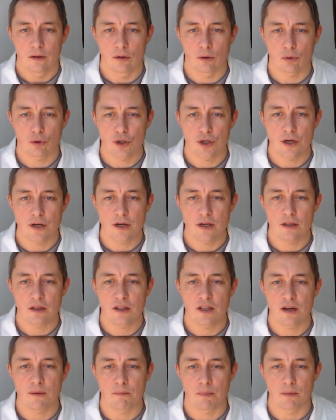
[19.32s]
Нарушение
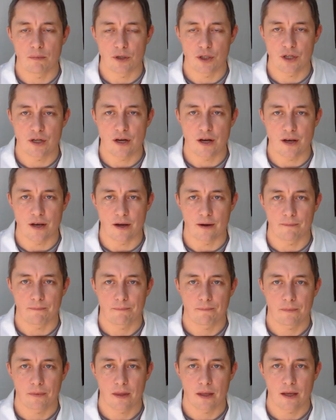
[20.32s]
темпа мышления.
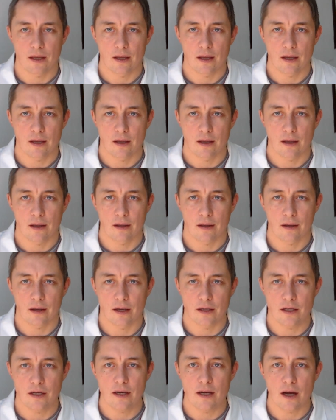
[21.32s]

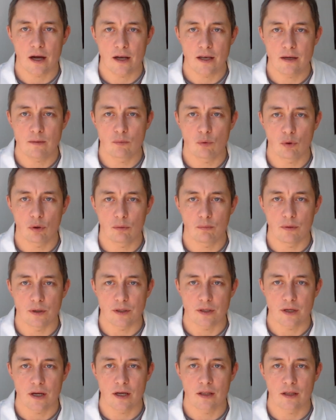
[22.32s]
Какие они могут
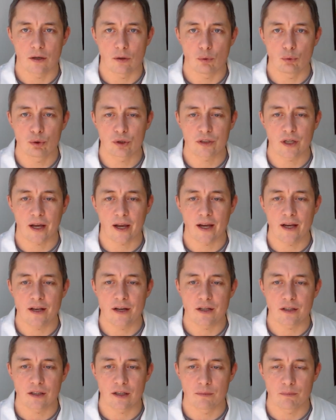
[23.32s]
быть? Это
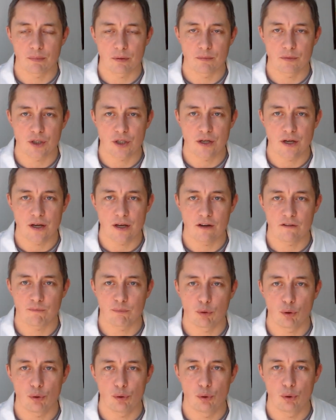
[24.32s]
ускорение темпа мышления
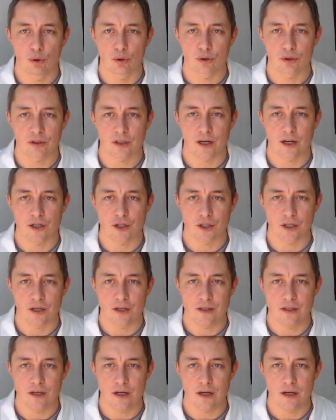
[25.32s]
вплоть до
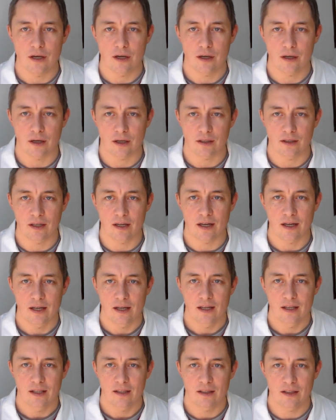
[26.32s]
скачки идей,
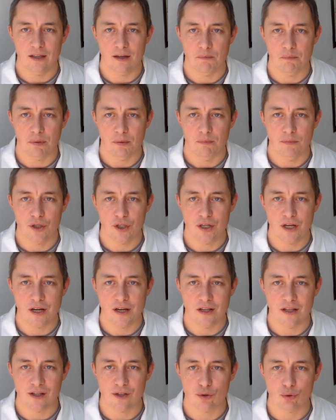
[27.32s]
когда темп
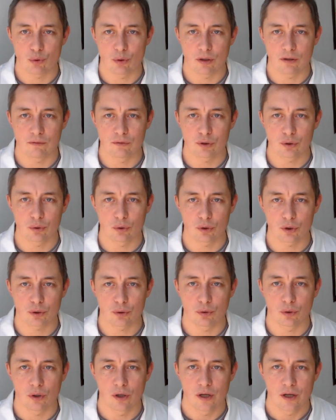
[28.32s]
мышления настолько высок,
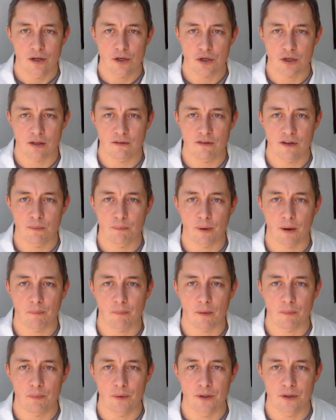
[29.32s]
что человек при
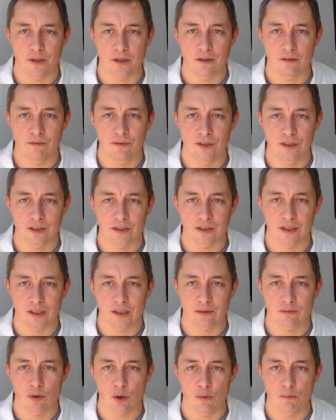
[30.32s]
попытке
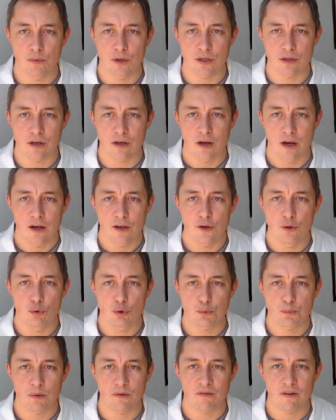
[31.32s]
высказать свою мысль не
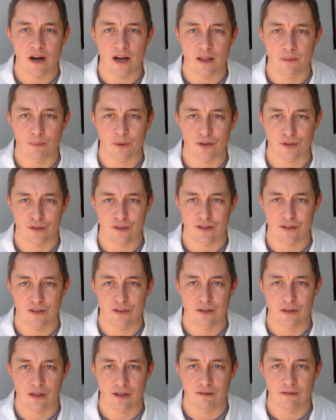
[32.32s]
успевает
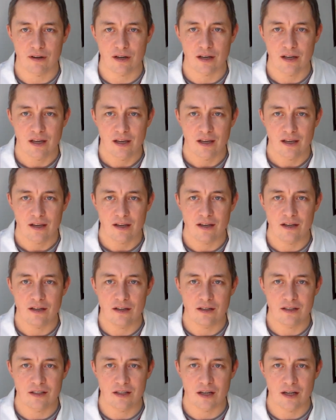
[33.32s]
произносить слова,
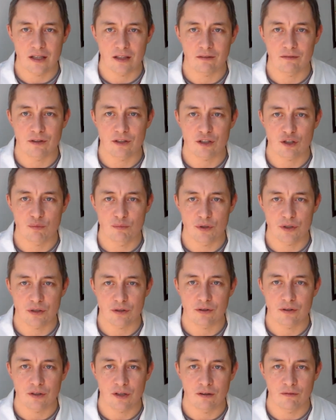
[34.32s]
и из-за этого
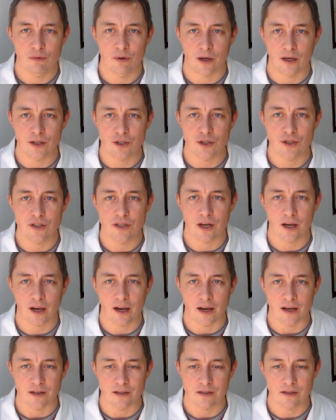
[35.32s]
смысл его речи
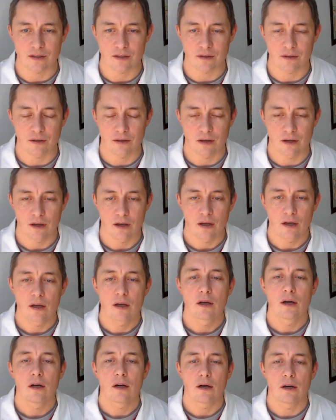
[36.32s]
теряется
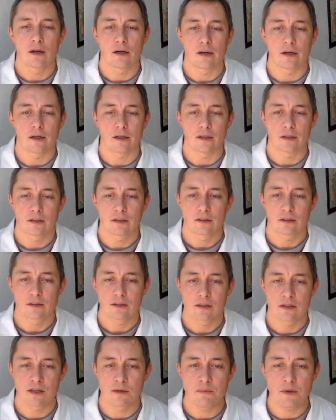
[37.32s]
а,
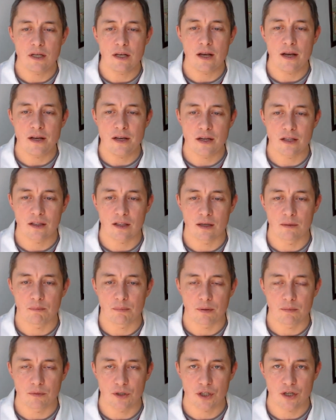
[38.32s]
замедление
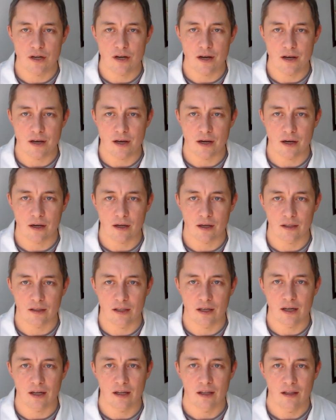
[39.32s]
темпа мышления,
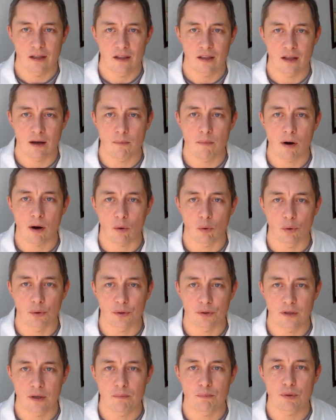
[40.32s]
когда
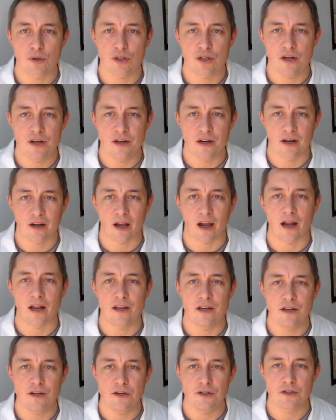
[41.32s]
наоборот темп мышления
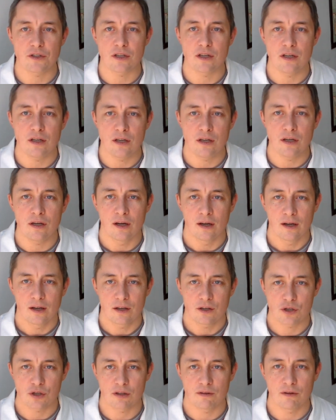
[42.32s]
крайне низкий и
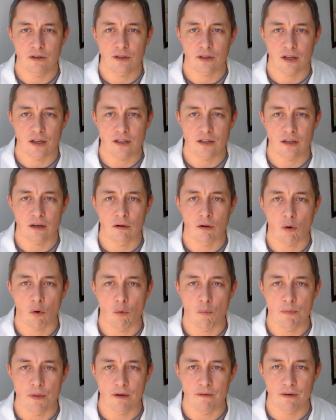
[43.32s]
человек тратит
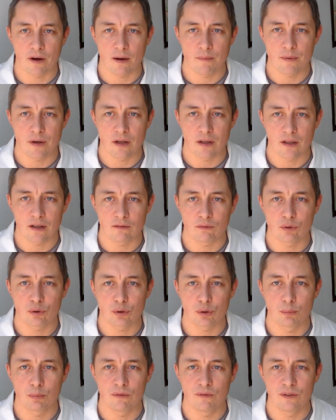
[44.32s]
огромное время для того,
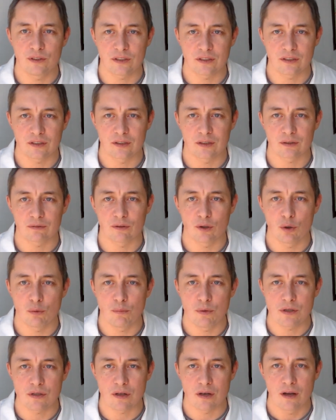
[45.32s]
чтобы высказать
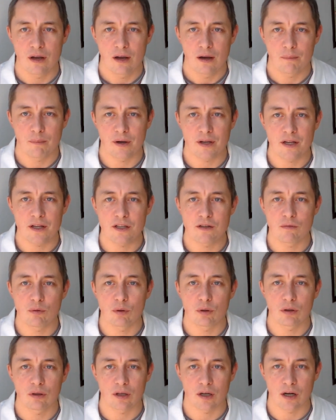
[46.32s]
свою мысль, понять
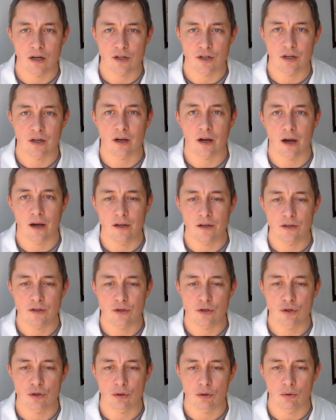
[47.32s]
его также крайне
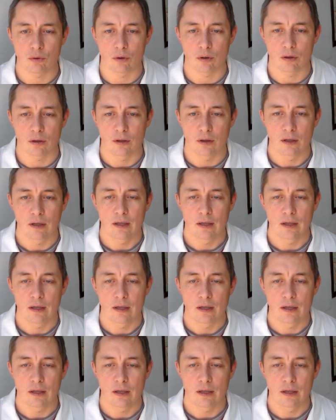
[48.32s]
тяжело.